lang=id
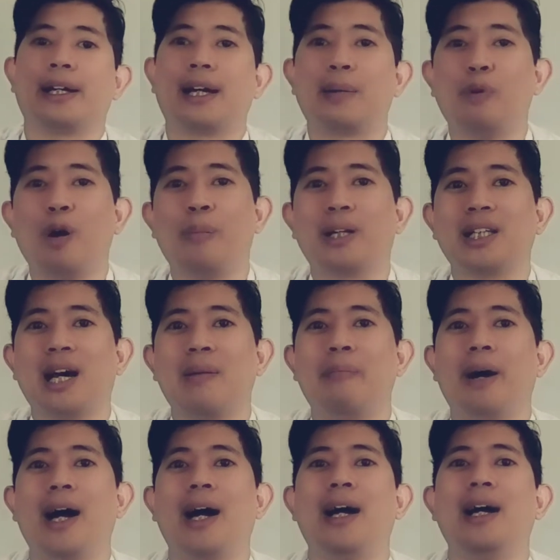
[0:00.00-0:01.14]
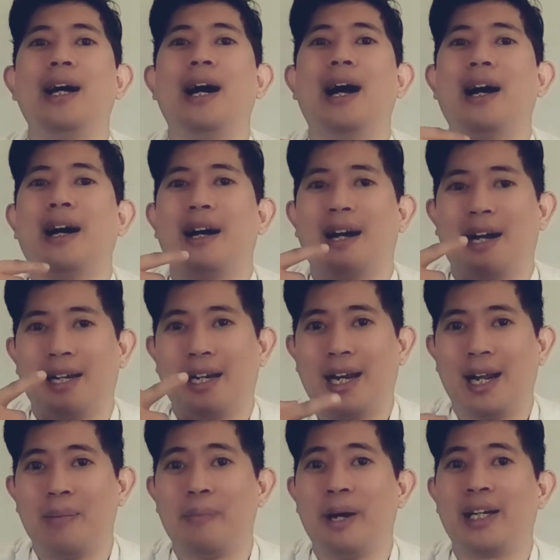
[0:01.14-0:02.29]
gerbong pertama
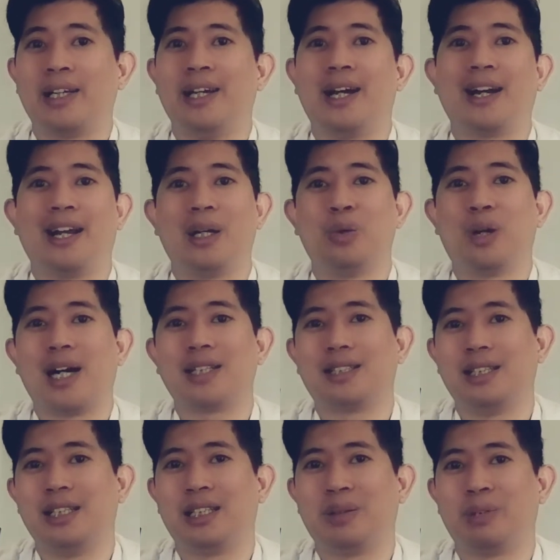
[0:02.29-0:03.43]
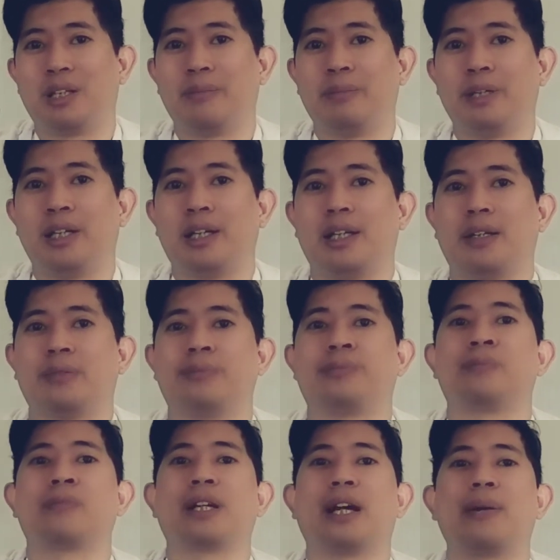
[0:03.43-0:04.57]
adalah bagian edukasi teman-teman
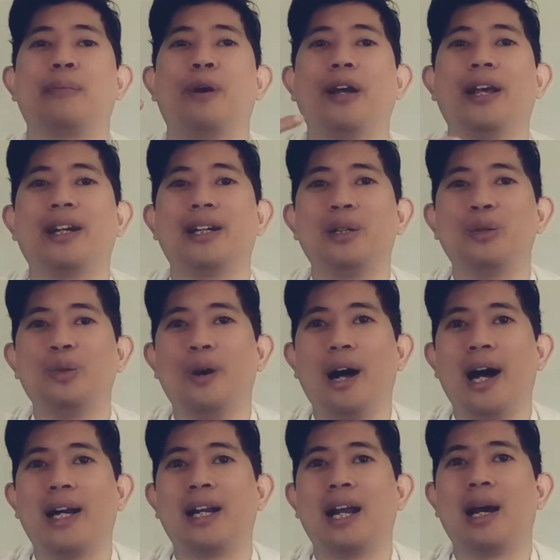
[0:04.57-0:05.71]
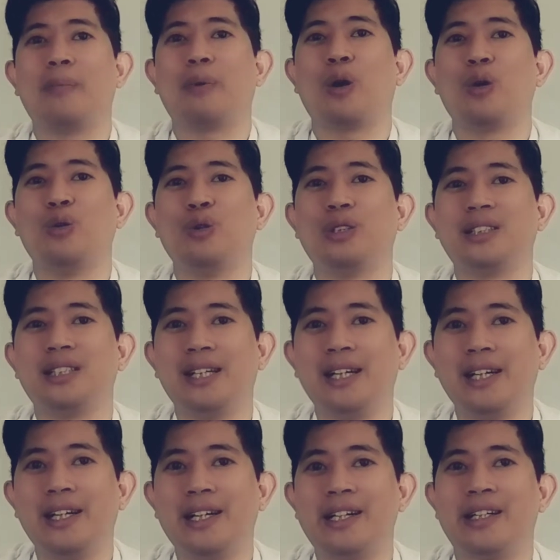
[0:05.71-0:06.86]
gerbong yang kedua adalah
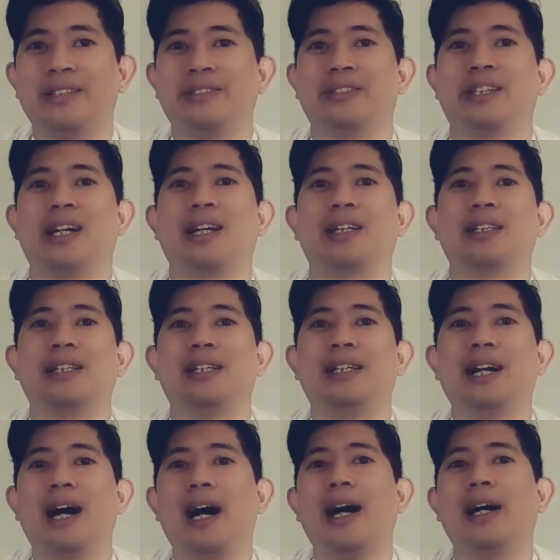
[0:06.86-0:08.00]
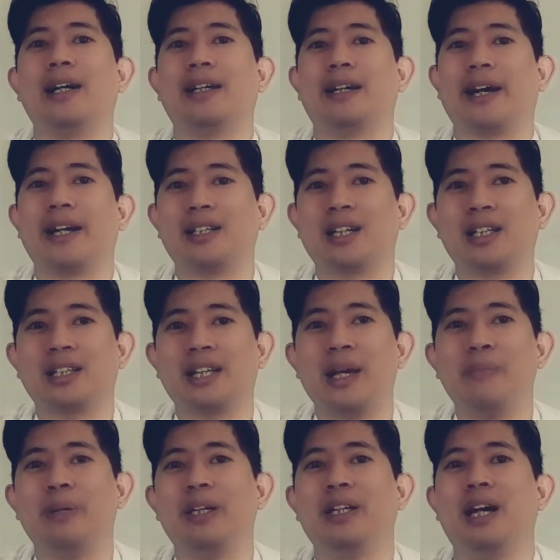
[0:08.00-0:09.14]
produksi yang ketiga
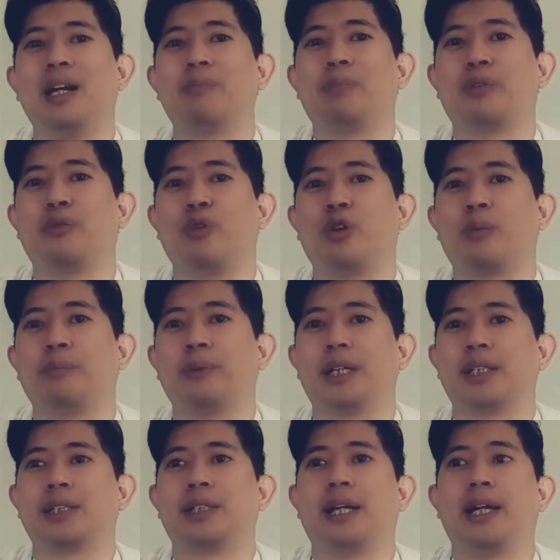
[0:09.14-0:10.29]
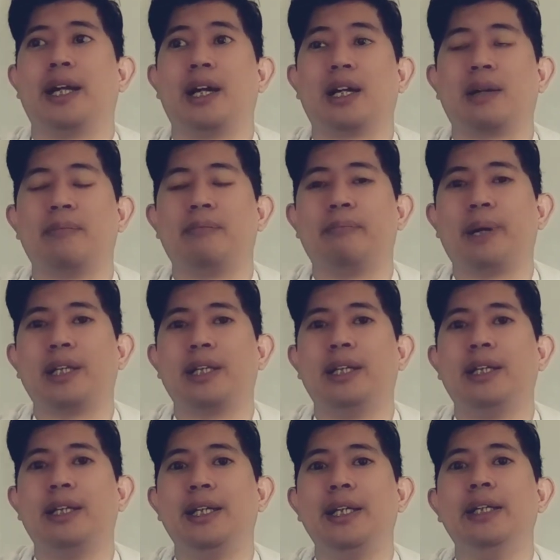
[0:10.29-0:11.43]
entertainment dan performance dan yang keempat
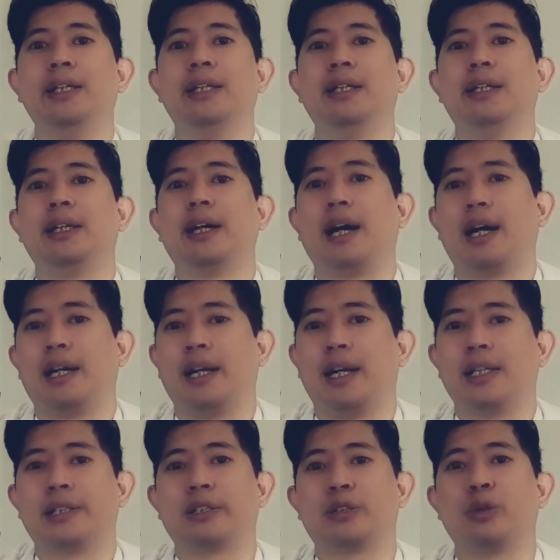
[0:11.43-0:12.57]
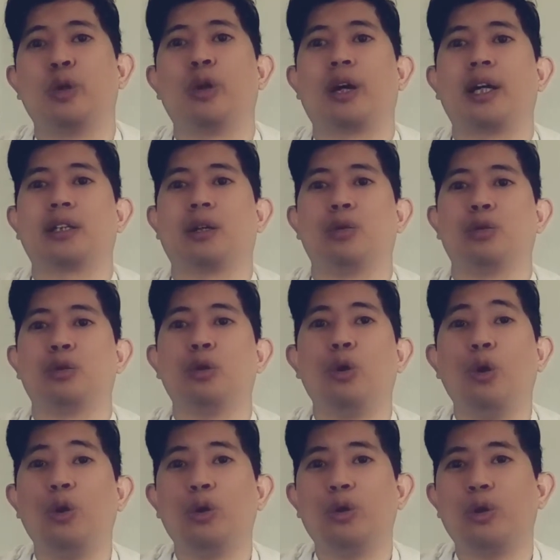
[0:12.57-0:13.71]
ini adalah store atau
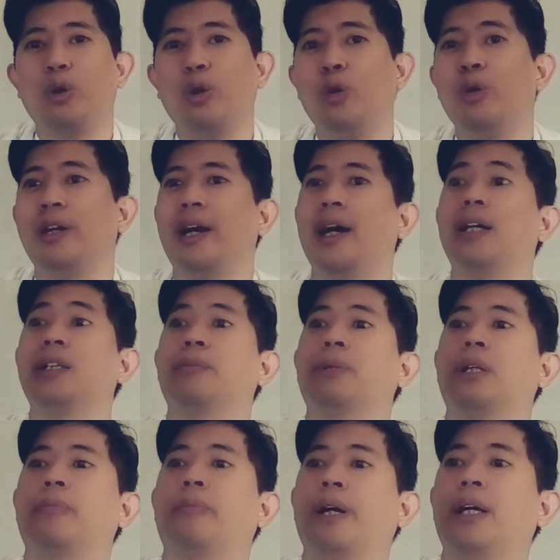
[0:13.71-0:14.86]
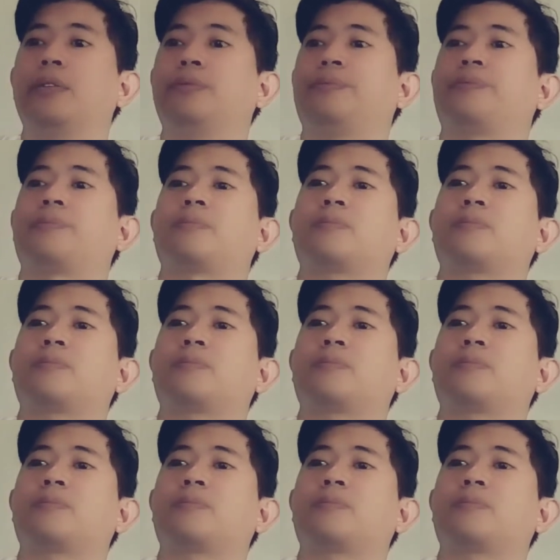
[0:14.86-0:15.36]
toko ya teman-teman.